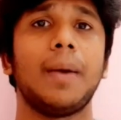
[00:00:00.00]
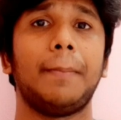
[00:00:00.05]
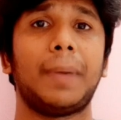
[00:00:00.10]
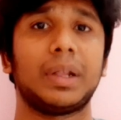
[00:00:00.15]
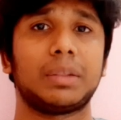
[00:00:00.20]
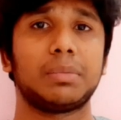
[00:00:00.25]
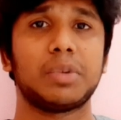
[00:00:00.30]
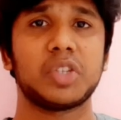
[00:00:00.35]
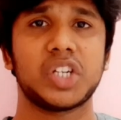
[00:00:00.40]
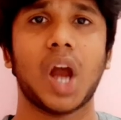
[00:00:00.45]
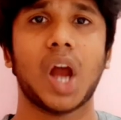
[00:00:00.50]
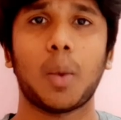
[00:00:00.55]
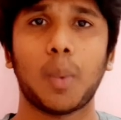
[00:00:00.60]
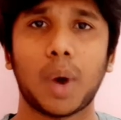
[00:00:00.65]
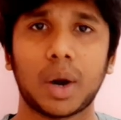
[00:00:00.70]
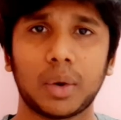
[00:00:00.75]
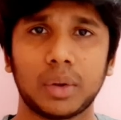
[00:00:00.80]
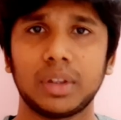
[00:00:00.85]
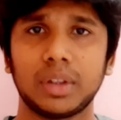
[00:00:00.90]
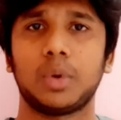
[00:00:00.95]
பத்மஸ்ரீ
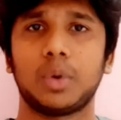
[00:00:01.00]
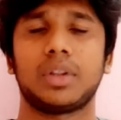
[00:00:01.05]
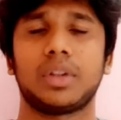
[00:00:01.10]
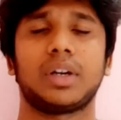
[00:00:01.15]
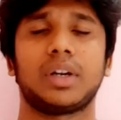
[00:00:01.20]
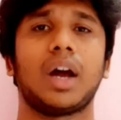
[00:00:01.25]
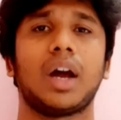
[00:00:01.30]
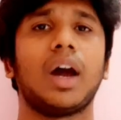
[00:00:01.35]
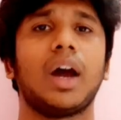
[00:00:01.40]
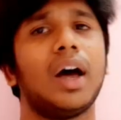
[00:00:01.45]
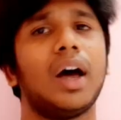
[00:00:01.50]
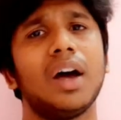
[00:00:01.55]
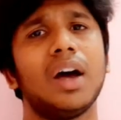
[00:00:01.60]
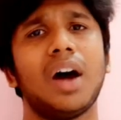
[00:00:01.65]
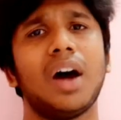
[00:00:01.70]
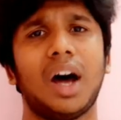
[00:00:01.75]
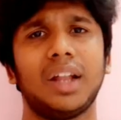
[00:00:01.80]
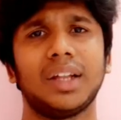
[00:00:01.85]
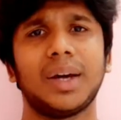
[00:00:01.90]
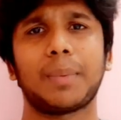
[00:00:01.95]
அவார்டு வந்து கொடுத்துருக்காங்க
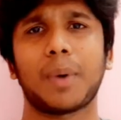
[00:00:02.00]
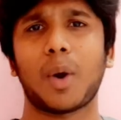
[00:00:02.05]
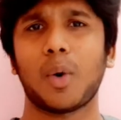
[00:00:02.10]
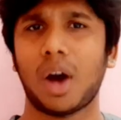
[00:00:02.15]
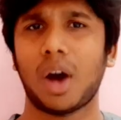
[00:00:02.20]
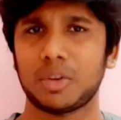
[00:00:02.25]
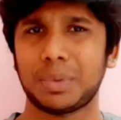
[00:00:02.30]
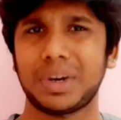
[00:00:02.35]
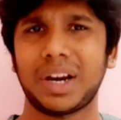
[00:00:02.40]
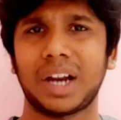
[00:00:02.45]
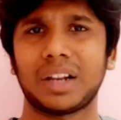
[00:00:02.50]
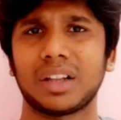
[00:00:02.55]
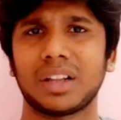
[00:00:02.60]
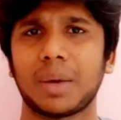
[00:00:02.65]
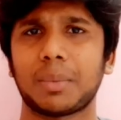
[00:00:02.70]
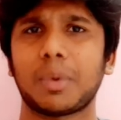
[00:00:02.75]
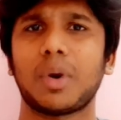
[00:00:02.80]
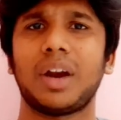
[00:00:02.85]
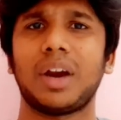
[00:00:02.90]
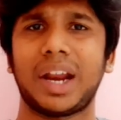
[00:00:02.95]
அதுக்கப்புறம் அவங்க ஹஸ்பண்ட்
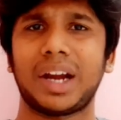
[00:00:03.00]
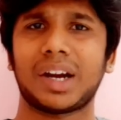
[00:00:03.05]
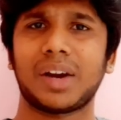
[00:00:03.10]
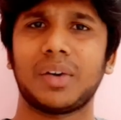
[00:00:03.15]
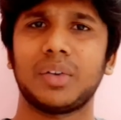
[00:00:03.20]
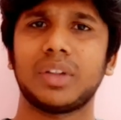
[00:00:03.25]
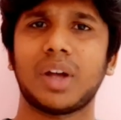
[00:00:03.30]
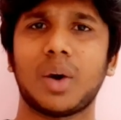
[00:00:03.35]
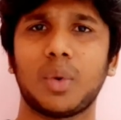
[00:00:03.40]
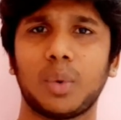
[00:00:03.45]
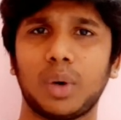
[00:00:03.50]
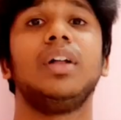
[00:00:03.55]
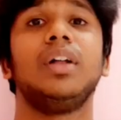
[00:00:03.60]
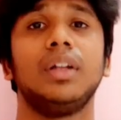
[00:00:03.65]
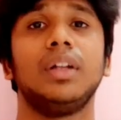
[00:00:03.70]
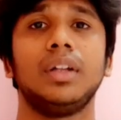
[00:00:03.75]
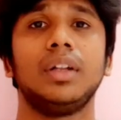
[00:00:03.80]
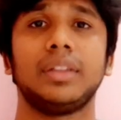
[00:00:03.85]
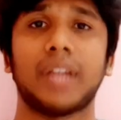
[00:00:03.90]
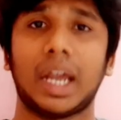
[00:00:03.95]
இறந்ததுக்கப்புறம் லேட்டராக வந்து அவங்க
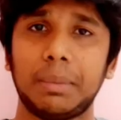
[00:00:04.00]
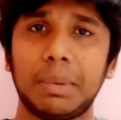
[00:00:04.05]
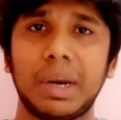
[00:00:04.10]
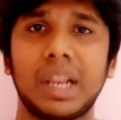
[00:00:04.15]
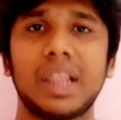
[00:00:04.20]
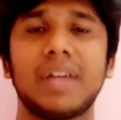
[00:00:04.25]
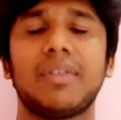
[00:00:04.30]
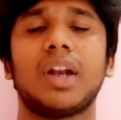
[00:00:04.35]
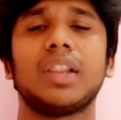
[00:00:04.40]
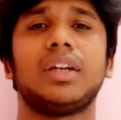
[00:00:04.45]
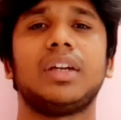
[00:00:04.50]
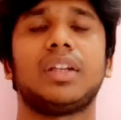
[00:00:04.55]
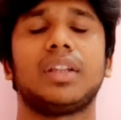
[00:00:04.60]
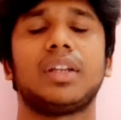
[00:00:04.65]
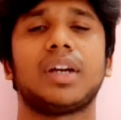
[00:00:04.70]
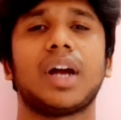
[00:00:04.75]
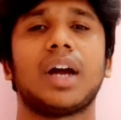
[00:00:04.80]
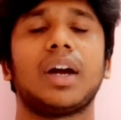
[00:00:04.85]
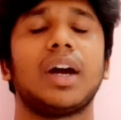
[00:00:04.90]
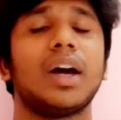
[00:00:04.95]
தனிமையில் தான் வளர்ந்துட்டு
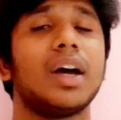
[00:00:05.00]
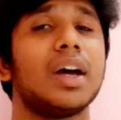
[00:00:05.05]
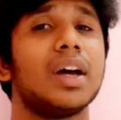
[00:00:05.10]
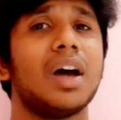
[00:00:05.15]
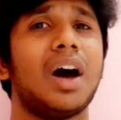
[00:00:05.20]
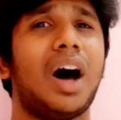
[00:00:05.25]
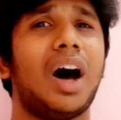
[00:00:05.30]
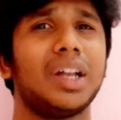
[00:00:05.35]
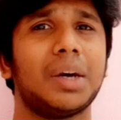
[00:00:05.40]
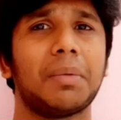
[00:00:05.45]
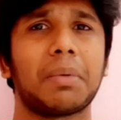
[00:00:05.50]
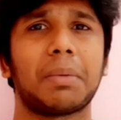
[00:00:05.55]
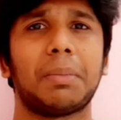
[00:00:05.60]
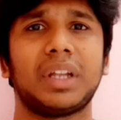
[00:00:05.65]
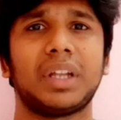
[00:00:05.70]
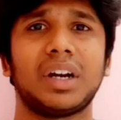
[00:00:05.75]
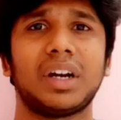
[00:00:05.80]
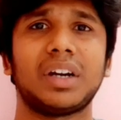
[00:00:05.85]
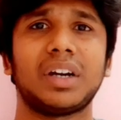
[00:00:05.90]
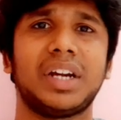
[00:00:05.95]
இருந்திருக்காங்க அதுக்கப்புறம்
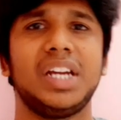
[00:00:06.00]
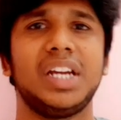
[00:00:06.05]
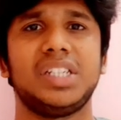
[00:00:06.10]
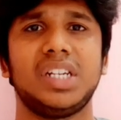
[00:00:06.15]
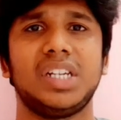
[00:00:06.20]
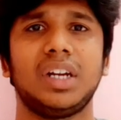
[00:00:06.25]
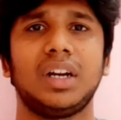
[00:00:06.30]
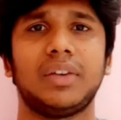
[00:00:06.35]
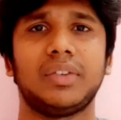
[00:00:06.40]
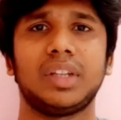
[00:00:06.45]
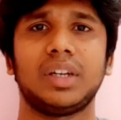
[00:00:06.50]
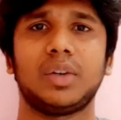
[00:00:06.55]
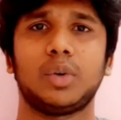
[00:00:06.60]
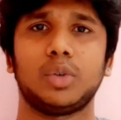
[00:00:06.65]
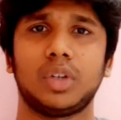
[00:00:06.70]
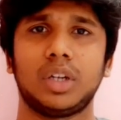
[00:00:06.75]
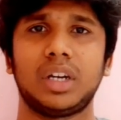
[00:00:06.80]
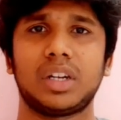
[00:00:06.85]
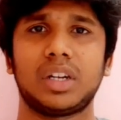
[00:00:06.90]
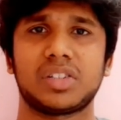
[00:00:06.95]
பார்த்திங்கன்னா டீச்சிங்கில் வந்து
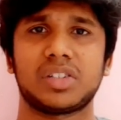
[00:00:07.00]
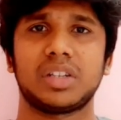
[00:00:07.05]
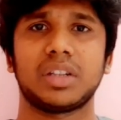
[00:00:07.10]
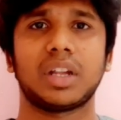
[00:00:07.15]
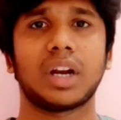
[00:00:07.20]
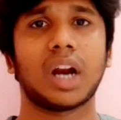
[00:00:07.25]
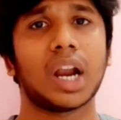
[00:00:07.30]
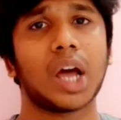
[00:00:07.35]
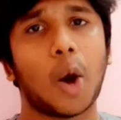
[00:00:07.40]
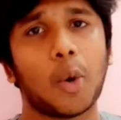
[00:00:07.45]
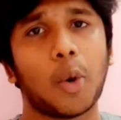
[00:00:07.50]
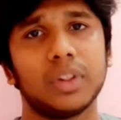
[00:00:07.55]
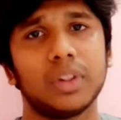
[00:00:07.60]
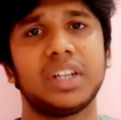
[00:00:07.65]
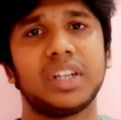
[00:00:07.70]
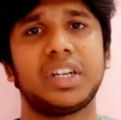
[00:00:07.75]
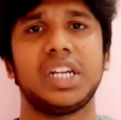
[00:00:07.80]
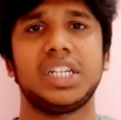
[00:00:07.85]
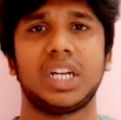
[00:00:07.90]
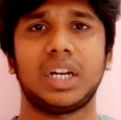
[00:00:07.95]
கொஞ்சம் இன்ட்ரெஸ்ட் இருந்தனால அவங்க வந்து
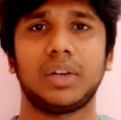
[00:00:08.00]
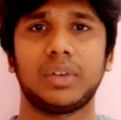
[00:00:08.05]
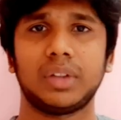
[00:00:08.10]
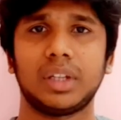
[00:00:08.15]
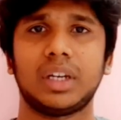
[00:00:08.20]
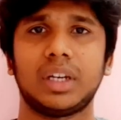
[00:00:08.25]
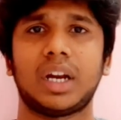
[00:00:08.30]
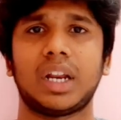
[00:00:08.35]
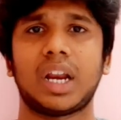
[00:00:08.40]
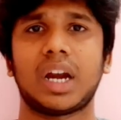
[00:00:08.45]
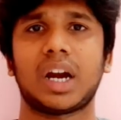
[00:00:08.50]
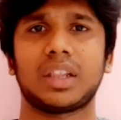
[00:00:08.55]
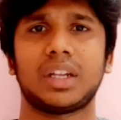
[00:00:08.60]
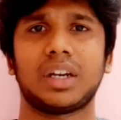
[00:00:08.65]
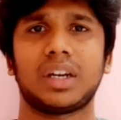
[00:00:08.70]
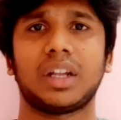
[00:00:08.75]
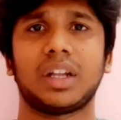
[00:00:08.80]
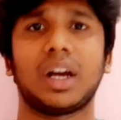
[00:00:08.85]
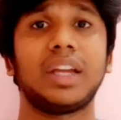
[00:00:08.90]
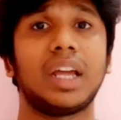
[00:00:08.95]
டீச்சிங் வந்து நிறைய நடத்திட்டு
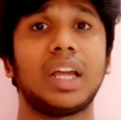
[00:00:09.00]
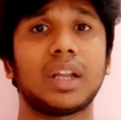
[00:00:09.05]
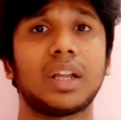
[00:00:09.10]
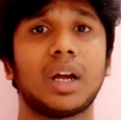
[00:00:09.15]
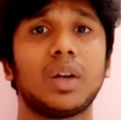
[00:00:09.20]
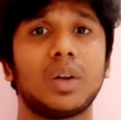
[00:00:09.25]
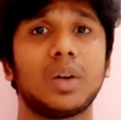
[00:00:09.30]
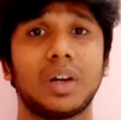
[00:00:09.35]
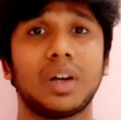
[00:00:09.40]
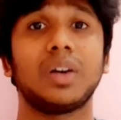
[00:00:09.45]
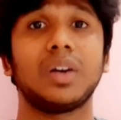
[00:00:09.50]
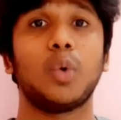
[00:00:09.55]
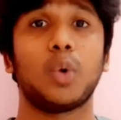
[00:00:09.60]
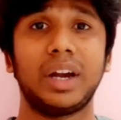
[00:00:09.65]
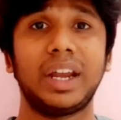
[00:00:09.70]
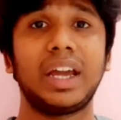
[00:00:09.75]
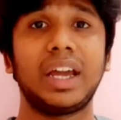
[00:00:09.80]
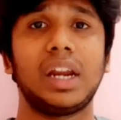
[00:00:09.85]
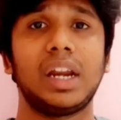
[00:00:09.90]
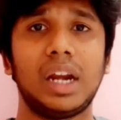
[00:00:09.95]
இருந்தாங்க இருந்தாலும் ஒரு
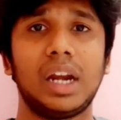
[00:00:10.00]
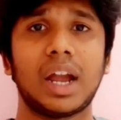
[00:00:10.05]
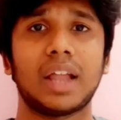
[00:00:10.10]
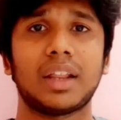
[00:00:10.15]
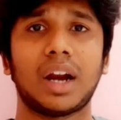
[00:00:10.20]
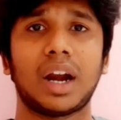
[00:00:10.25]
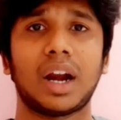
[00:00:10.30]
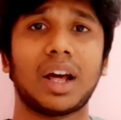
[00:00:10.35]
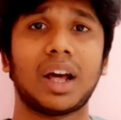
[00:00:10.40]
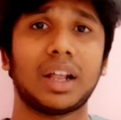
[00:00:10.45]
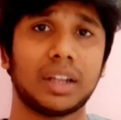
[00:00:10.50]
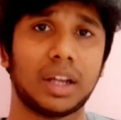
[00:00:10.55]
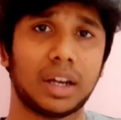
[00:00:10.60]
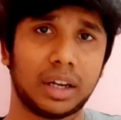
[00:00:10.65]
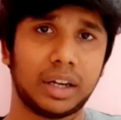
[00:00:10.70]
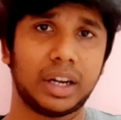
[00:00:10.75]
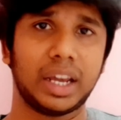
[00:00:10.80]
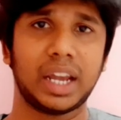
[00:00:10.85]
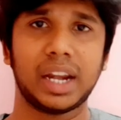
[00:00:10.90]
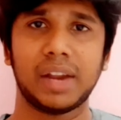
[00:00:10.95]
டிகிரி இல்லாதனால அந்த
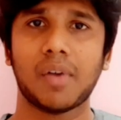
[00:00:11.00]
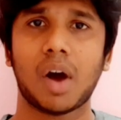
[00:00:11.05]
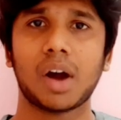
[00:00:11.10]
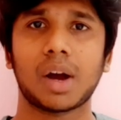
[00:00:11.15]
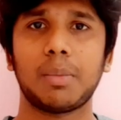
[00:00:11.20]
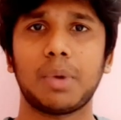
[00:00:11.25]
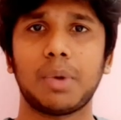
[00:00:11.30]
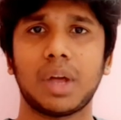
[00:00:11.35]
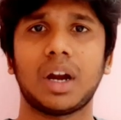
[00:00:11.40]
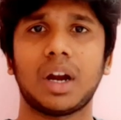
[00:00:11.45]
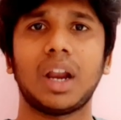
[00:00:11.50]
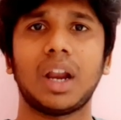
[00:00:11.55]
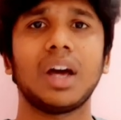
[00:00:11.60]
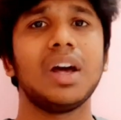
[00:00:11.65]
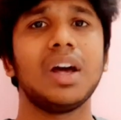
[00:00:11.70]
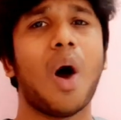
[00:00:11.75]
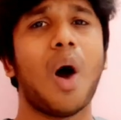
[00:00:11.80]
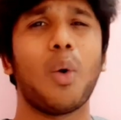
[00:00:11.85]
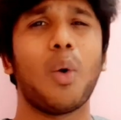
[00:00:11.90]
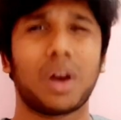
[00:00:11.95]
டிகிரி வாங்க முடியாதனால
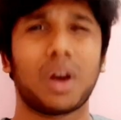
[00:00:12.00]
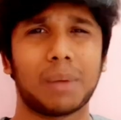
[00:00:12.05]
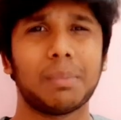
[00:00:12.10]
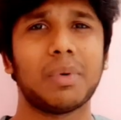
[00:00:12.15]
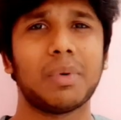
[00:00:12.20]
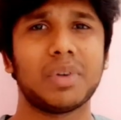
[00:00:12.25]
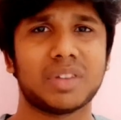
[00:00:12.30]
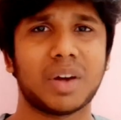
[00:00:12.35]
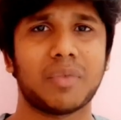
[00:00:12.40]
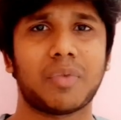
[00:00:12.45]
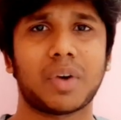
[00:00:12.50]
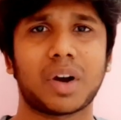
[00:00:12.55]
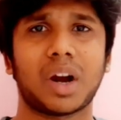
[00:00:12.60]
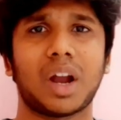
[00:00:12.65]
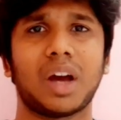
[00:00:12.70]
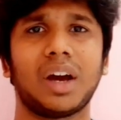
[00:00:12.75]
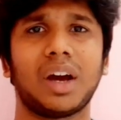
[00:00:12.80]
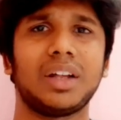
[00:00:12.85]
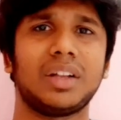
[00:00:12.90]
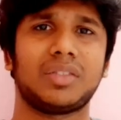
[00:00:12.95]
அவங்க ரொம்பவே சஃபர்
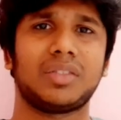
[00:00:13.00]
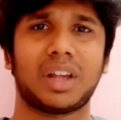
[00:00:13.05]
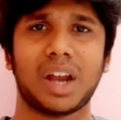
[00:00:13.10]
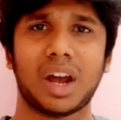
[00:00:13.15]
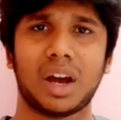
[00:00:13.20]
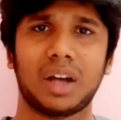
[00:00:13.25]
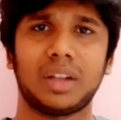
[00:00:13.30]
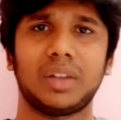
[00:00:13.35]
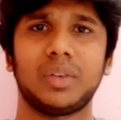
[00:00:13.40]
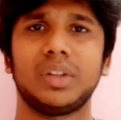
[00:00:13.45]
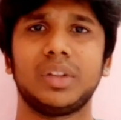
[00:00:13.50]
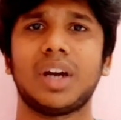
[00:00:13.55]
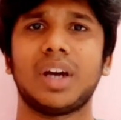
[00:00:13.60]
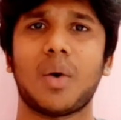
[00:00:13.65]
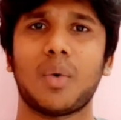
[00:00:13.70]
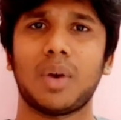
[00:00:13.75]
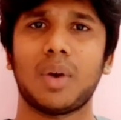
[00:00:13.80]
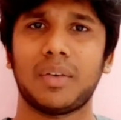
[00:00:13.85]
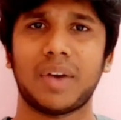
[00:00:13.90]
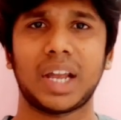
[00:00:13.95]
ஆனாங்க சரியாக வந்து
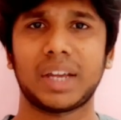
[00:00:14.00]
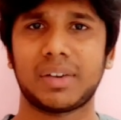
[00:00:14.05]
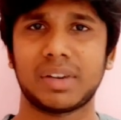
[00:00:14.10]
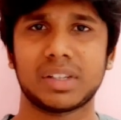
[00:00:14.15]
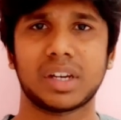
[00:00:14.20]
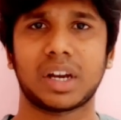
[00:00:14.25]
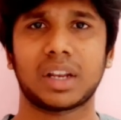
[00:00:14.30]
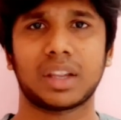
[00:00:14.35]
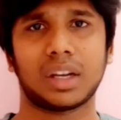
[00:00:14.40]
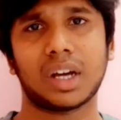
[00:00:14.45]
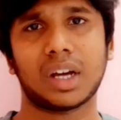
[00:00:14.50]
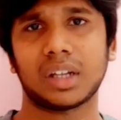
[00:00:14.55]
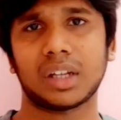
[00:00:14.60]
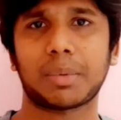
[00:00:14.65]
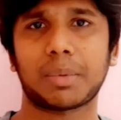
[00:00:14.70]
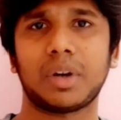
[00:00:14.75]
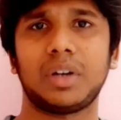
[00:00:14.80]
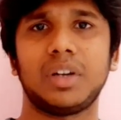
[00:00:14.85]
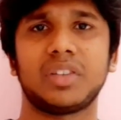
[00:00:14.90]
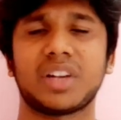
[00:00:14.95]
அவங்கள வேலைக்கு வச்சுக்கிறதுல
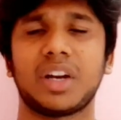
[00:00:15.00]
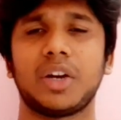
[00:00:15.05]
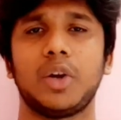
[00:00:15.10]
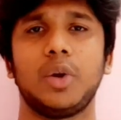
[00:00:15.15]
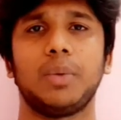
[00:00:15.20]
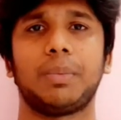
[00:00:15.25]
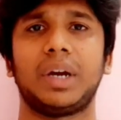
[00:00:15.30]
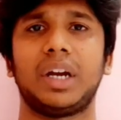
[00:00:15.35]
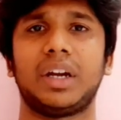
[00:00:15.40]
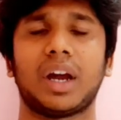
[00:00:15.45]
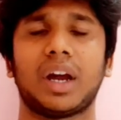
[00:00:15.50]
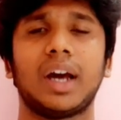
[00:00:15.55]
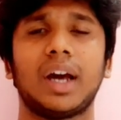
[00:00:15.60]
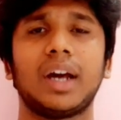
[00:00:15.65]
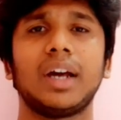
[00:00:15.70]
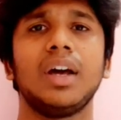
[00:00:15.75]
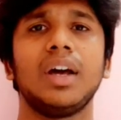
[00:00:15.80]
அதுக்கப்புறம் டிஸ்கன்டினியூ பண்ணிட்டாங்க